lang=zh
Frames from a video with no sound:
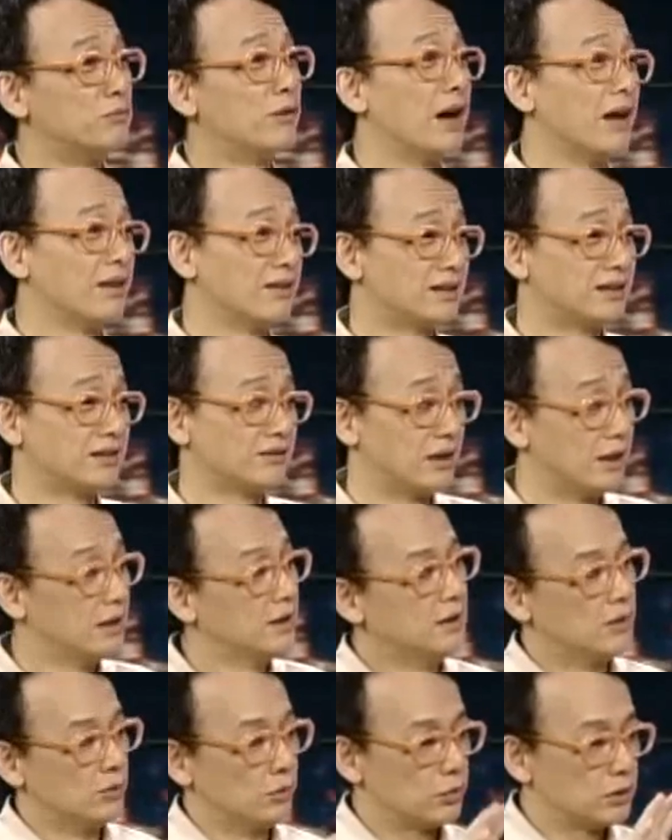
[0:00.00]
是很不好的习惯。
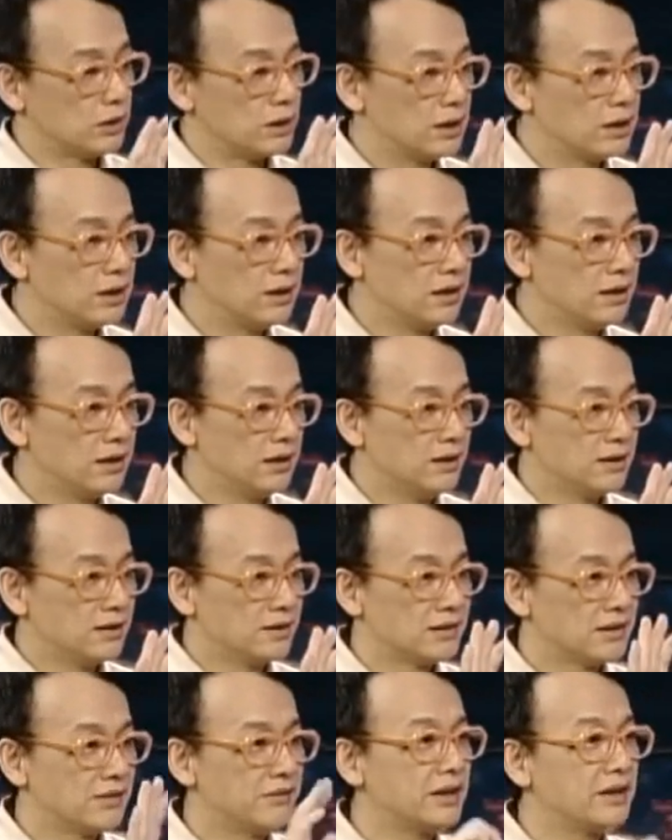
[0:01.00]
我都
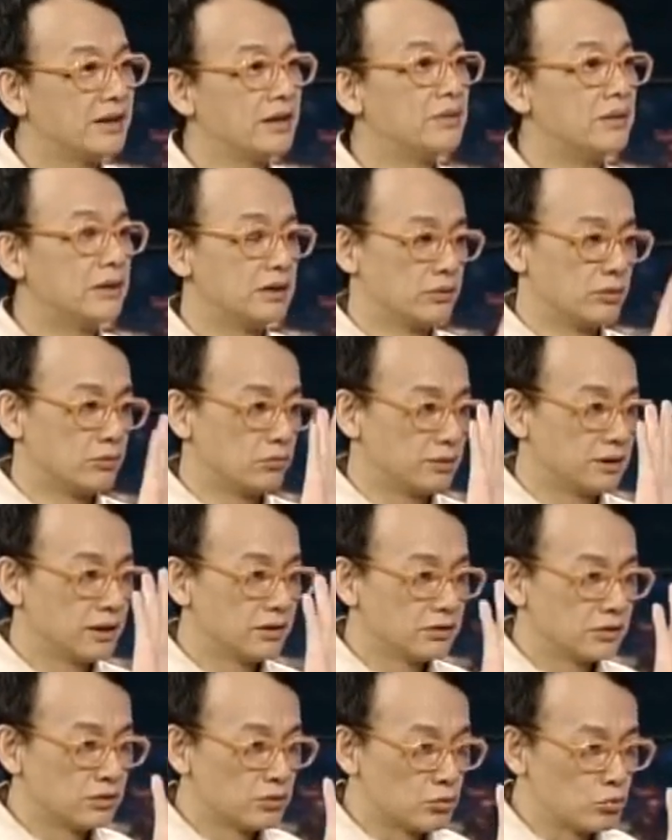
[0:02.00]
喝，eleven，
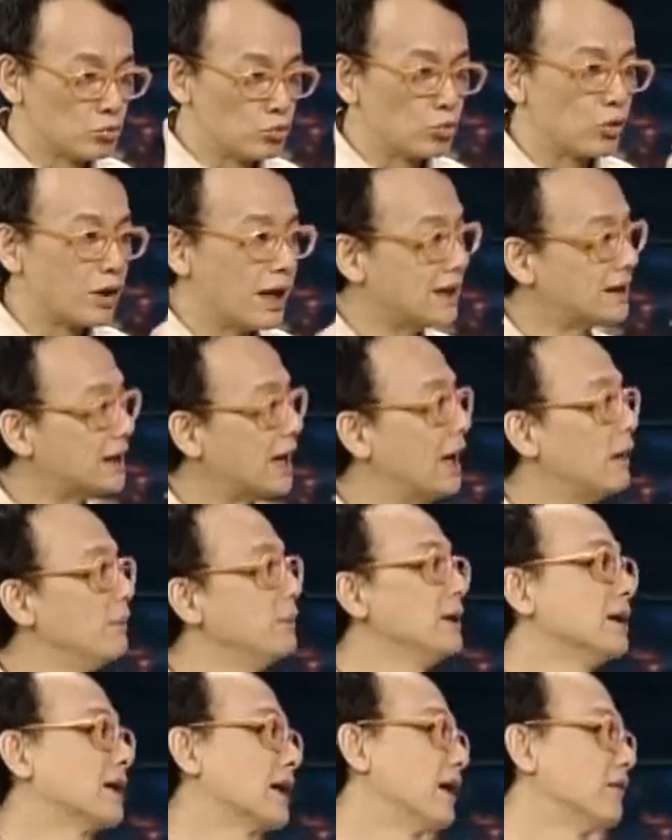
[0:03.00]
那时候就五块
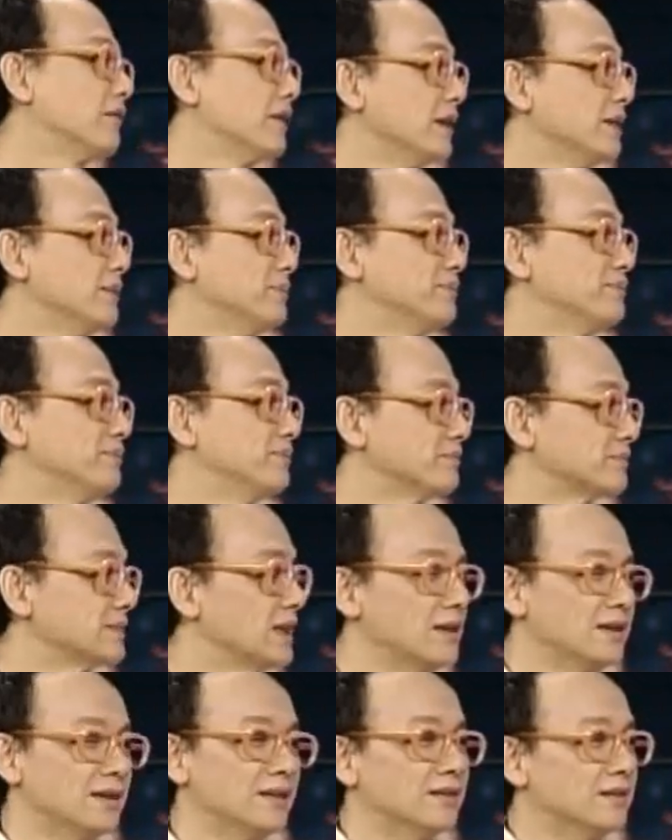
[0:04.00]
台币的咖啡，
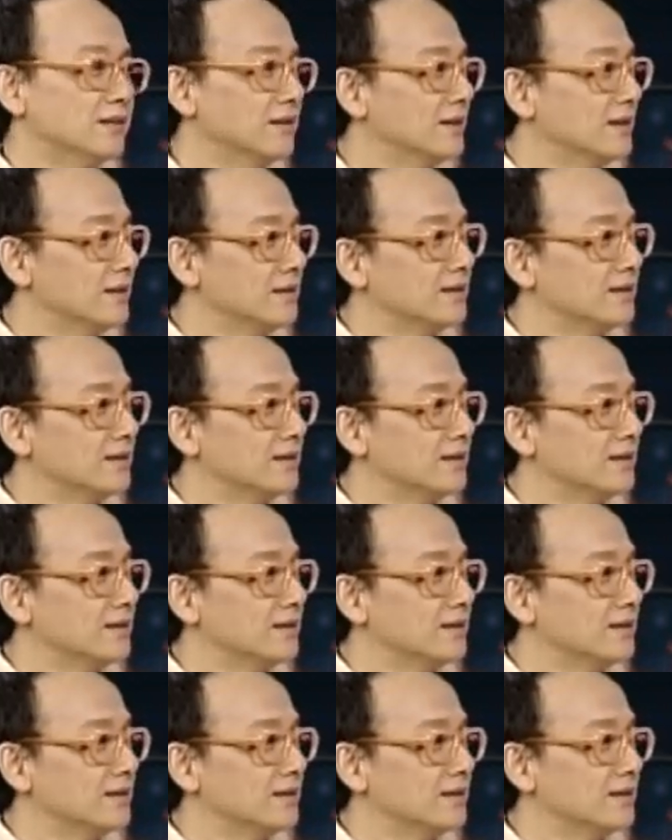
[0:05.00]
五